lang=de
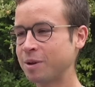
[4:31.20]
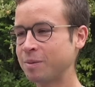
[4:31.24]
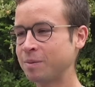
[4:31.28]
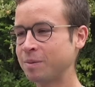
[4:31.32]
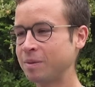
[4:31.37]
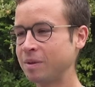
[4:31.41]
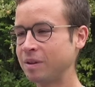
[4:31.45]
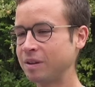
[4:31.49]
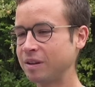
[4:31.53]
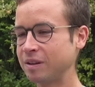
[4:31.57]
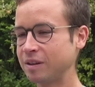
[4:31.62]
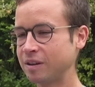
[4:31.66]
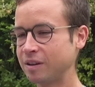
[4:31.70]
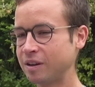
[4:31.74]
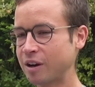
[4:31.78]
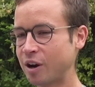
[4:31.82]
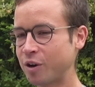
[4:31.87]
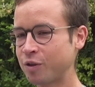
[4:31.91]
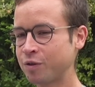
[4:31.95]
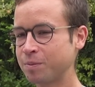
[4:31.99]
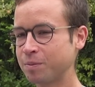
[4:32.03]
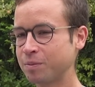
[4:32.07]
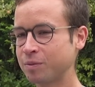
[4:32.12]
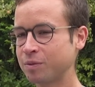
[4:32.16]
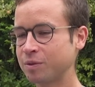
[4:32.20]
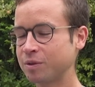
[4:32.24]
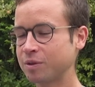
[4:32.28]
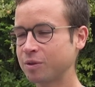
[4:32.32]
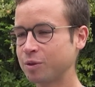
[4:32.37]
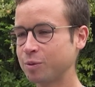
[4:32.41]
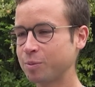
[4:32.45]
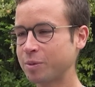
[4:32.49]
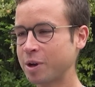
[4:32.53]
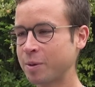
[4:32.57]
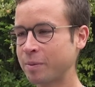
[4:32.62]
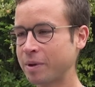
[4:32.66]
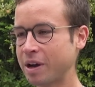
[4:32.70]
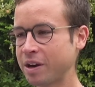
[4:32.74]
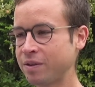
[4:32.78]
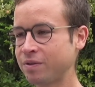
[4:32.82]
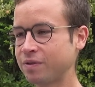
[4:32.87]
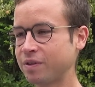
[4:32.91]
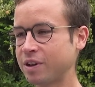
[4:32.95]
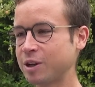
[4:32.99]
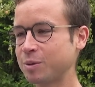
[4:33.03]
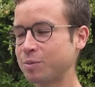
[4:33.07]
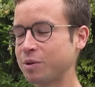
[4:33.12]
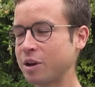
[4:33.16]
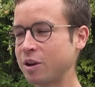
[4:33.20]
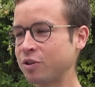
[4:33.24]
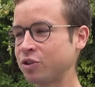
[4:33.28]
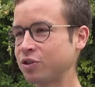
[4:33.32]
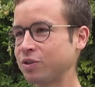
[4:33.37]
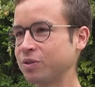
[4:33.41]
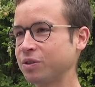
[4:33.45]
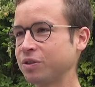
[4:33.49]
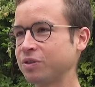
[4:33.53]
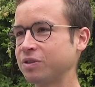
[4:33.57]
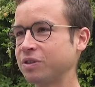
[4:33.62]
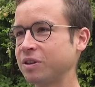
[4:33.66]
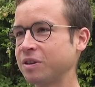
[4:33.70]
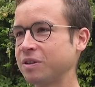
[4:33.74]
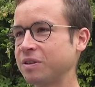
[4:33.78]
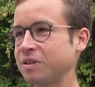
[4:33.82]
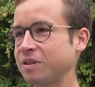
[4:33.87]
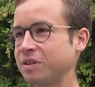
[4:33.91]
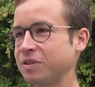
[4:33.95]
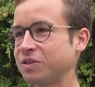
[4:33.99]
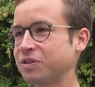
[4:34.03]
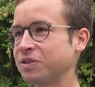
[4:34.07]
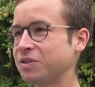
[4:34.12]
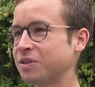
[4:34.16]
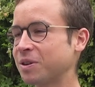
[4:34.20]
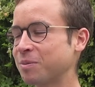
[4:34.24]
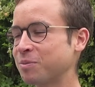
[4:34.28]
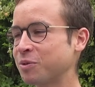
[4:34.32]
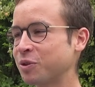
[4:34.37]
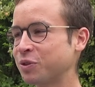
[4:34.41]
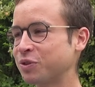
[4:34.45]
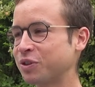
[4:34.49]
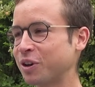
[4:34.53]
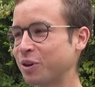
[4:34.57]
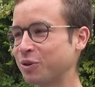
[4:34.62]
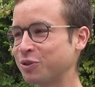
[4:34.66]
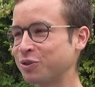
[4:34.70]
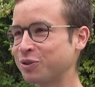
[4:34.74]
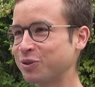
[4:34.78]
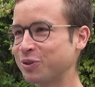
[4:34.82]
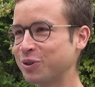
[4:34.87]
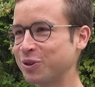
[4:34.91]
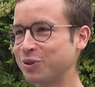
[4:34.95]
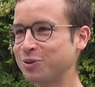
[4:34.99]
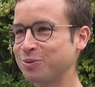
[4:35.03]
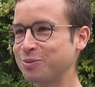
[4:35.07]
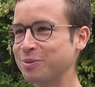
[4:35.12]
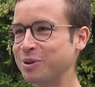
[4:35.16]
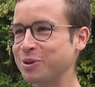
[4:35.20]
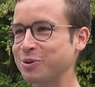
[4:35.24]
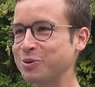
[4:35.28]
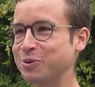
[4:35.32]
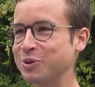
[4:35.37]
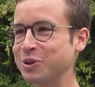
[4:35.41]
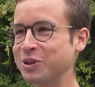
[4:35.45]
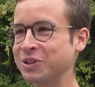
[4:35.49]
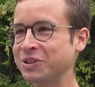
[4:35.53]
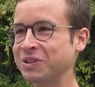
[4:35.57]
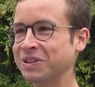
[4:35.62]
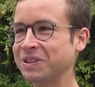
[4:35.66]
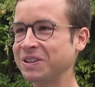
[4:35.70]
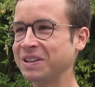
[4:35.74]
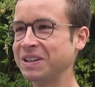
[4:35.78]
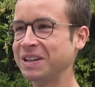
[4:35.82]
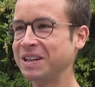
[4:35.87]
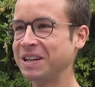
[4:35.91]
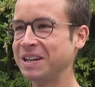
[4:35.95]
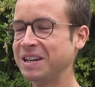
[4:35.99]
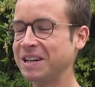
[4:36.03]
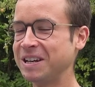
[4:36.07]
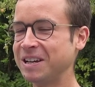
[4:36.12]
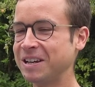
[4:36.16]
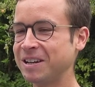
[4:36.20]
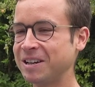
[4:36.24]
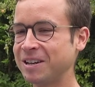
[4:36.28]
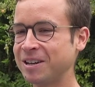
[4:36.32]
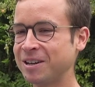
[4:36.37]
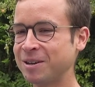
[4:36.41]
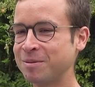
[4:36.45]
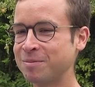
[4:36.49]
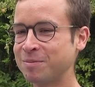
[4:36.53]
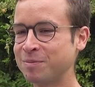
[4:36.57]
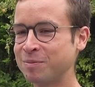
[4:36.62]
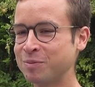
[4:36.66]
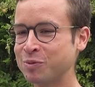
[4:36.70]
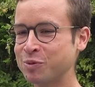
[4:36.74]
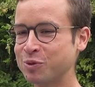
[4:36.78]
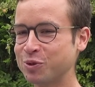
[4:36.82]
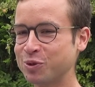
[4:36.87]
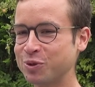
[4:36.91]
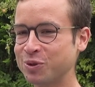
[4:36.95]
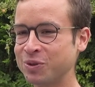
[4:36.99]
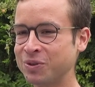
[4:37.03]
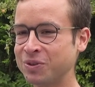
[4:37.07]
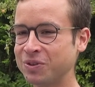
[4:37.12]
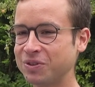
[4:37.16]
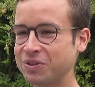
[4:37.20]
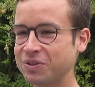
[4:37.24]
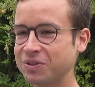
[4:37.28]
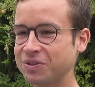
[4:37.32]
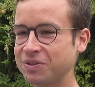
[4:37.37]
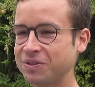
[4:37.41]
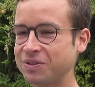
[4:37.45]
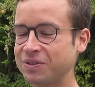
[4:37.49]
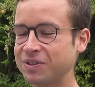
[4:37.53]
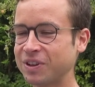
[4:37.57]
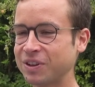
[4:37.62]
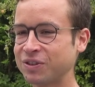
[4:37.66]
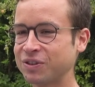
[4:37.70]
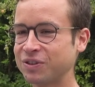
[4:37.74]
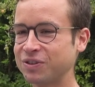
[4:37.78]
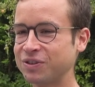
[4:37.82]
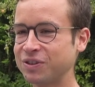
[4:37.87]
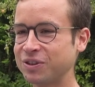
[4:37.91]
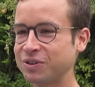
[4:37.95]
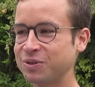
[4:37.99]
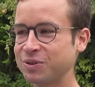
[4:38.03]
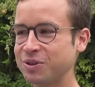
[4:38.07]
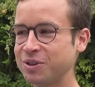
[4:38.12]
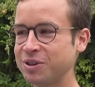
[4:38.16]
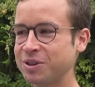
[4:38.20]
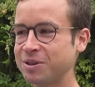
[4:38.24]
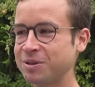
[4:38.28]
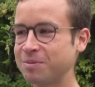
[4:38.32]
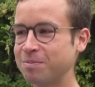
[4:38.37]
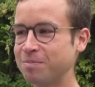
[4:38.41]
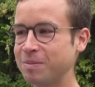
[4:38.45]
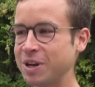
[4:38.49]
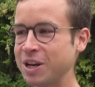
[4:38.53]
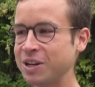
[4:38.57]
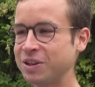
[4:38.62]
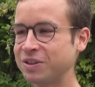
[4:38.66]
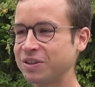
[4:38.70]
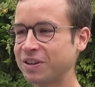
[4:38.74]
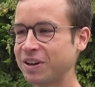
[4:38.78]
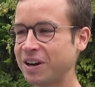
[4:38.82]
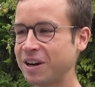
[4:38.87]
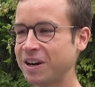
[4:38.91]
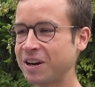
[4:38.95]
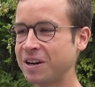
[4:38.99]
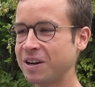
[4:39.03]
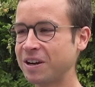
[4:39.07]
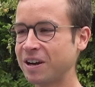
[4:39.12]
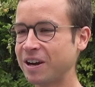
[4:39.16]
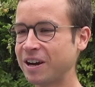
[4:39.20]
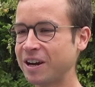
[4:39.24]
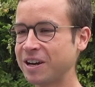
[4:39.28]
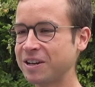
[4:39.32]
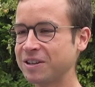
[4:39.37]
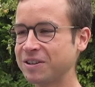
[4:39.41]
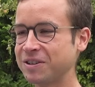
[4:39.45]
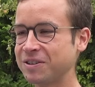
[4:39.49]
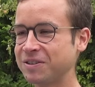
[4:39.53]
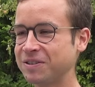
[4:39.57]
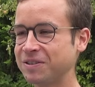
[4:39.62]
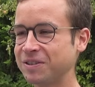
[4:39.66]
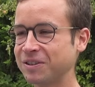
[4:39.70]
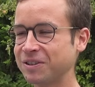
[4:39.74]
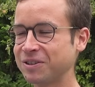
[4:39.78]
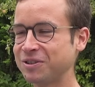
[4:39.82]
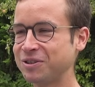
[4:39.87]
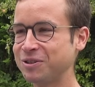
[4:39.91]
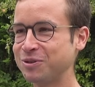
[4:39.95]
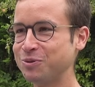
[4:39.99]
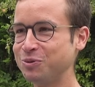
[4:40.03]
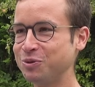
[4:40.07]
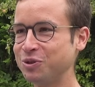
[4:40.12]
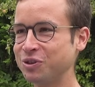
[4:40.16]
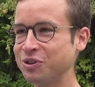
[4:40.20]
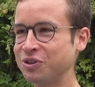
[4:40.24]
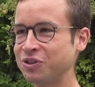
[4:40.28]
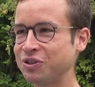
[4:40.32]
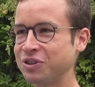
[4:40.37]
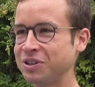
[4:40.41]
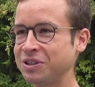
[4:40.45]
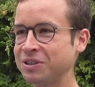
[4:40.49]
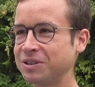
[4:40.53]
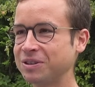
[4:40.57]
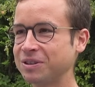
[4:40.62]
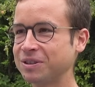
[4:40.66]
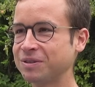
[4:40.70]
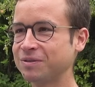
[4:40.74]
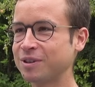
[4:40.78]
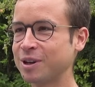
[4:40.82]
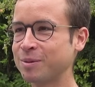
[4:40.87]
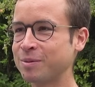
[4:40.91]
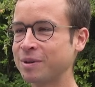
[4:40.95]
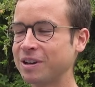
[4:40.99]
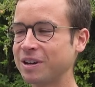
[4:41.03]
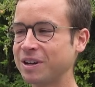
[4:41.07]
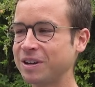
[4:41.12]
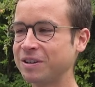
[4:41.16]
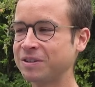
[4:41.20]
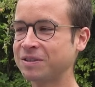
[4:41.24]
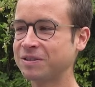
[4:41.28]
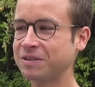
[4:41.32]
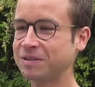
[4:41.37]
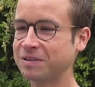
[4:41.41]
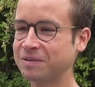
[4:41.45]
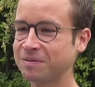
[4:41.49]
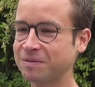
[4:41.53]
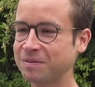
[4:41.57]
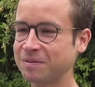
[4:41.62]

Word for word: beim Laufen und beim Radfahren im Anschluss dann insgesamt noch 1000 Leute überholt. Ähm, und das ist natürlich mental eigentlich eine richtig gute Geschichte, weil man halt